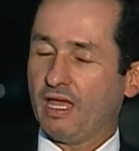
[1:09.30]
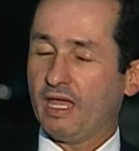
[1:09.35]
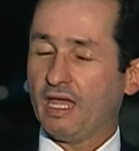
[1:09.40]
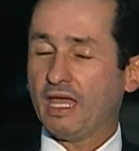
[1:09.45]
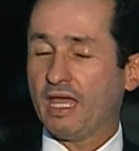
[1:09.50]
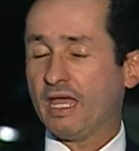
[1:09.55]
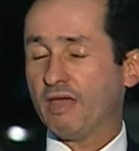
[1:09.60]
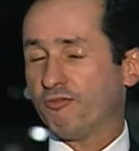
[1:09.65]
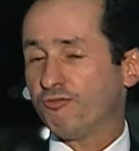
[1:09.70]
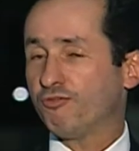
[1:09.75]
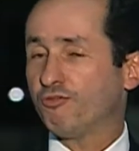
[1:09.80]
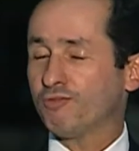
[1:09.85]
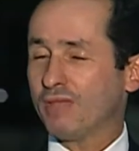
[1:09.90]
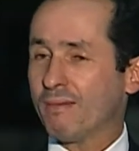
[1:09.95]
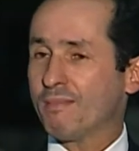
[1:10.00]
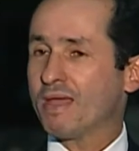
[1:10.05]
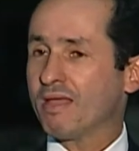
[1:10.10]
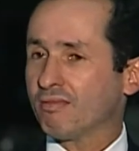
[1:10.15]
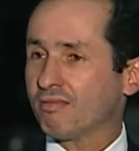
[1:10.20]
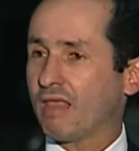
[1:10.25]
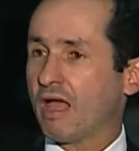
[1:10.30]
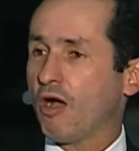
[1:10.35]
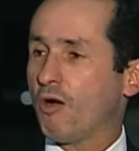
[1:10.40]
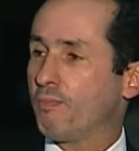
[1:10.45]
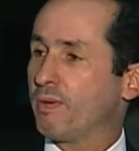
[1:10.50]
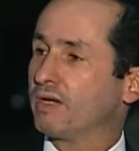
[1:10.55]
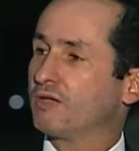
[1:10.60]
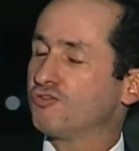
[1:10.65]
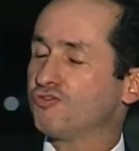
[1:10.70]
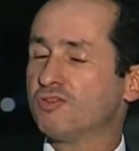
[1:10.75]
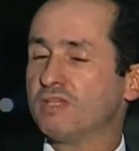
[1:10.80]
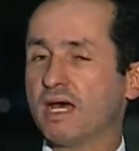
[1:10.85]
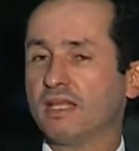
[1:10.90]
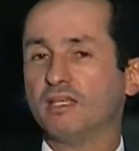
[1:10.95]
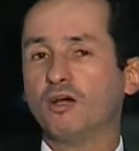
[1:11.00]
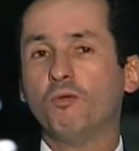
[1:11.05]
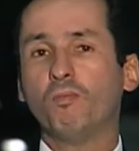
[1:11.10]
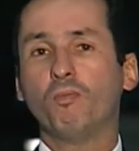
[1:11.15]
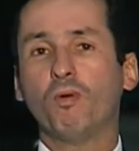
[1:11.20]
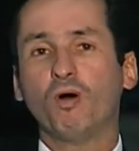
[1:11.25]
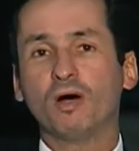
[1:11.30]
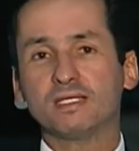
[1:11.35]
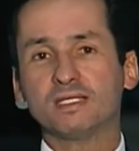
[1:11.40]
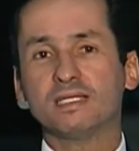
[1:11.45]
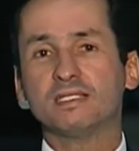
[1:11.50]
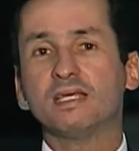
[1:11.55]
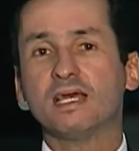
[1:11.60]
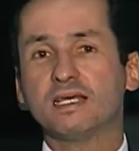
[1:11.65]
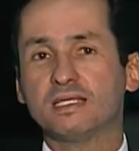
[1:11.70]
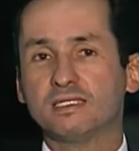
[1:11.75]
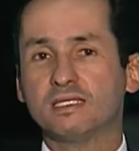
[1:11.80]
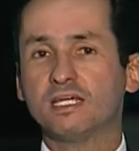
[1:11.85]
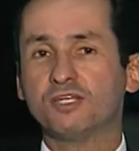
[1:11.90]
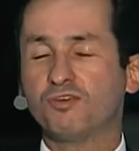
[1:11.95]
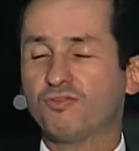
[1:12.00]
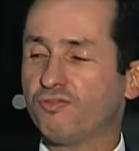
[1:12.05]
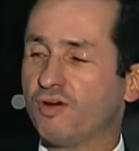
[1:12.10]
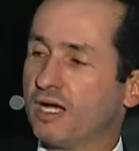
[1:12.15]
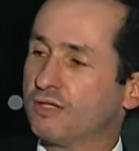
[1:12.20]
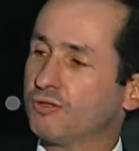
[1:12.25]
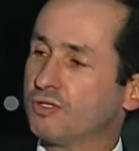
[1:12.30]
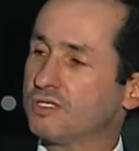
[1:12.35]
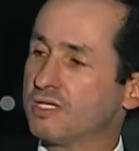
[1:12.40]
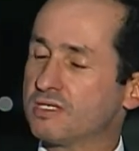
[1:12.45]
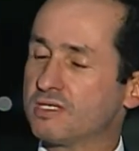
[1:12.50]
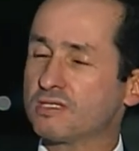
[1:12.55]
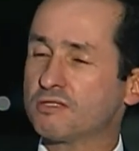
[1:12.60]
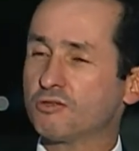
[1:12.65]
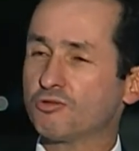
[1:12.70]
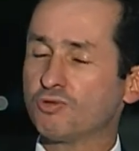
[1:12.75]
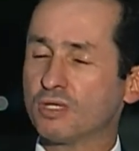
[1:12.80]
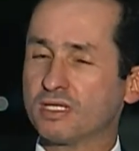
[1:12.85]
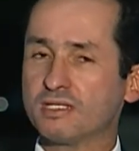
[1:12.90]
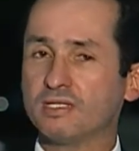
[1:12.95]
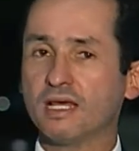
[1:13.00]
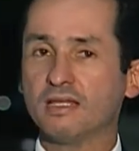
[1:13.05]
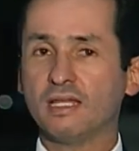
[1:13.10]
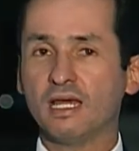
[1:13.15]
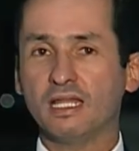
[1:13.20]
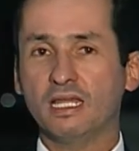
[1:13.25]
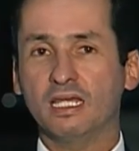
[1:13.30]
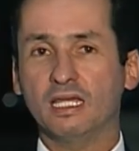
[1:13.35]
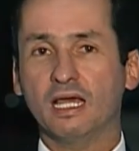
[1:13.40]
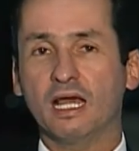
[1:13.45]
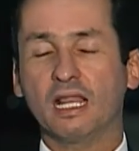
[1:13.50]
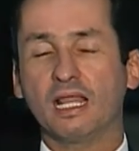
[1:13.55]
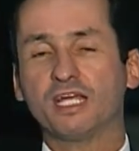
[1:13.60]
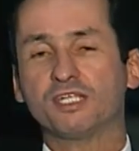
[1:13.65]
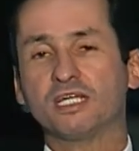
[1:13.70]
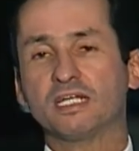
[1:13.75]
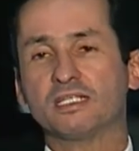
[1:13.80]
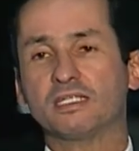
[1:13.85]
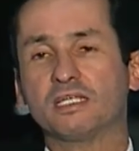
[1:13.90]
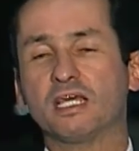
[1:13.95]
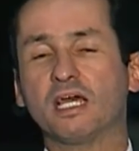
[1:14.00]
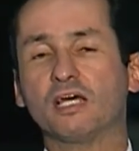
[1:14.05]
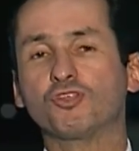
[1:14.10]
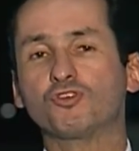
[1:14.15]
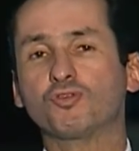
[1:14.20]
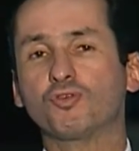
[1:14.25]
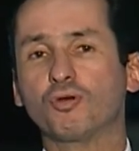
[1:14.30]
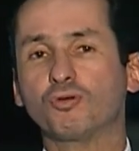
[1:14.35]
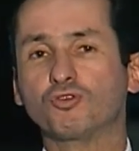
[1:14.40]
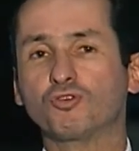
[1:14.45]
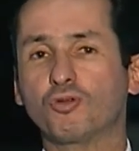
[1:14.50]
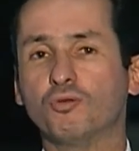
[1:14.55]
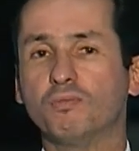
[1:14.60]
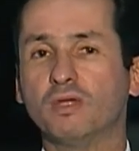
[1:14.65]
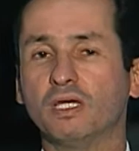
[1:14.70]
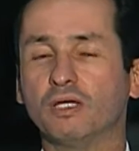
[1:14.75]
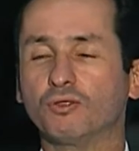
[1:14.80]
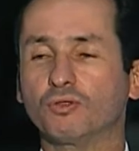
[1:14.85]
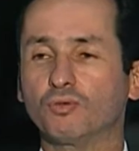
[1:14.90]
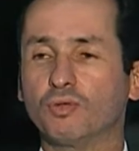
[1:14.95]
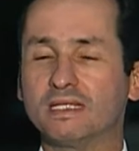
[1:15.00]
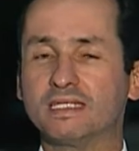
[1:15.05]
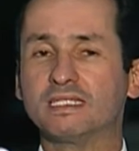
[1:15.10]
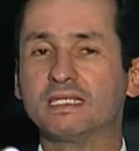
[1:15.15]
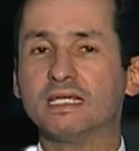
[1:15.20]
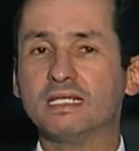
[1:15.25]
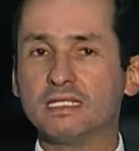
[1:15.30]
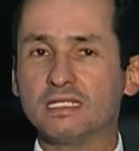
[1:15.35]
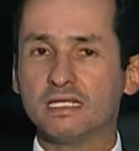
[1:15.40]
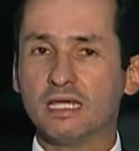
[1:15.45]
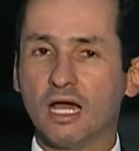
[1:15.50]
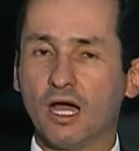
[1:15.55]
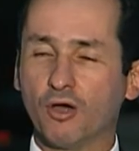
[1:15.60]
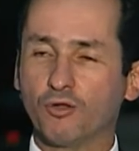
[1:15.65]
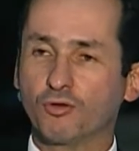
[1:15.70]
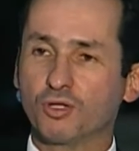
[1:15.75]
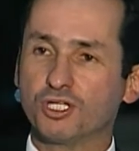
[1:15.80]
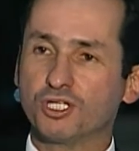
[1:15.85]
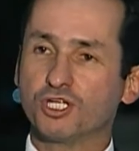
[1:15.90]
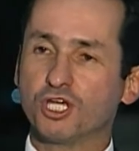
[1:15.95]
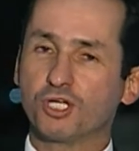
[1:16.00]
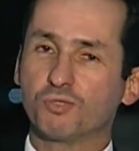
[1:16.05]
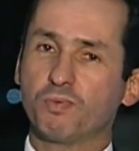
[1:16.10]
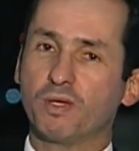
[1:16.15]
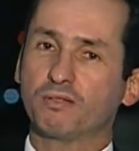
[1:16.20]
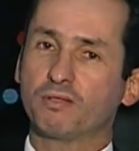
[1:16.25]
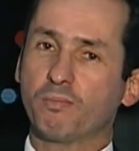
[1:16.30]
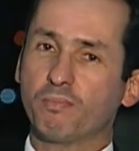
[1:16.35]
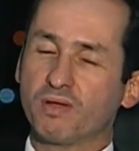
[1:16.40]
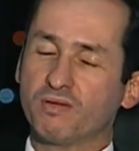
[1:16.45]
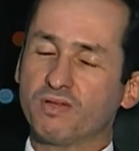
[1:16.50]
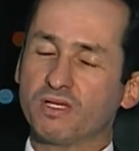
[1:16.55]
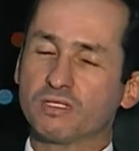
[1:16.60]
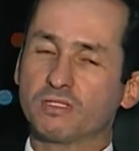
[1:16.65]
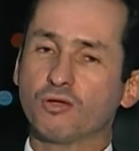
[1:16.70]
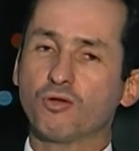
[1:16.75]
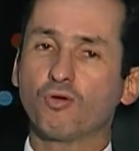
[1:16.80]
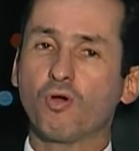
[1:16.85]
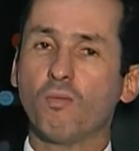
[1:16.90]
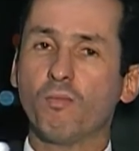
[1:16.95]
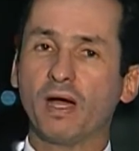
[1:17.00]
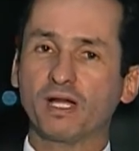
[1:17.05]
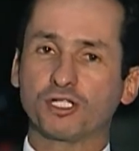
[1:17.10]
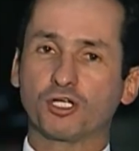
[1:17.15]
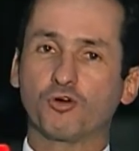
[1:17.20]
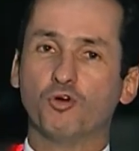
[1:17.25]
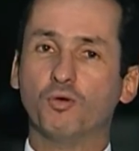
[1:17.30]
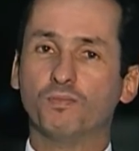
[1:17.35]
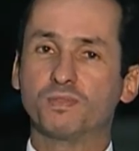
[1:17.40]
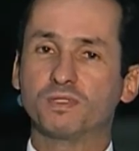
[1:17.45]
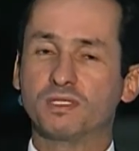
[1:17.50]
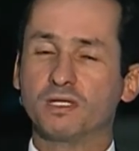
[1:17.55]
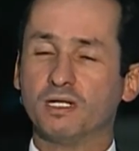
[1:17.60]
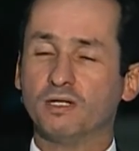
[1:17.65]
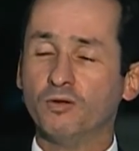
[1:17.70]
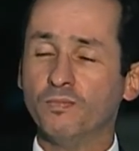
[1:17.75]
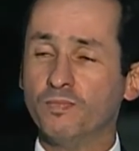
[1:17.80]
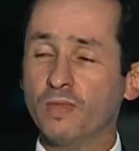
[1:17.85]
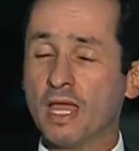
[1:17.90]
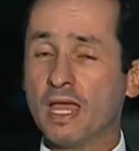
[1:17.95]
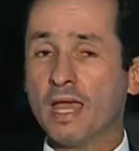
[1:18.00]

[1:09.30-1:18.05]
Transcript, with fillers: é fundamental para que o cidadão possa exercer de fato a sua cidadania. A lei de acesso é um instrumento essencial no que diz respeito à prevenção e combate à corrupção,